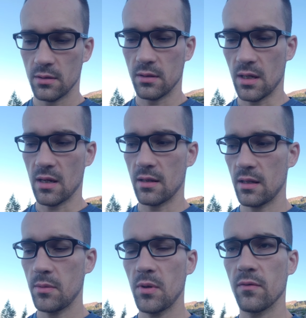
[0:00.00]
Я
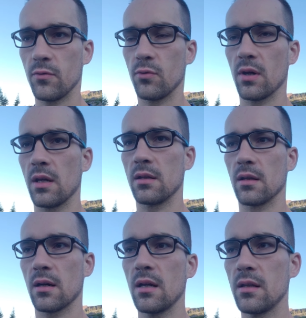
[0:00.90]
не имею в виду
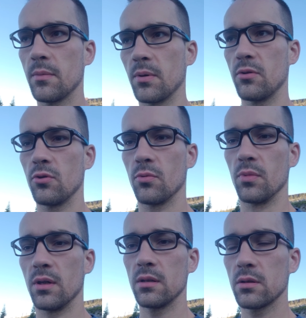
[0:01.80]
какие-то ранние
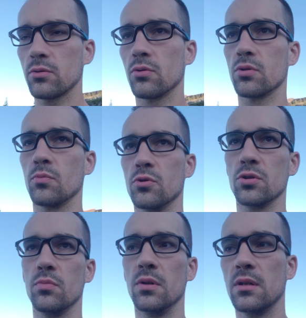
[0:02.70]
подъемы, и это тоже
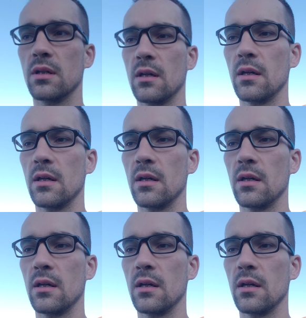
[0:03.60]
может быть.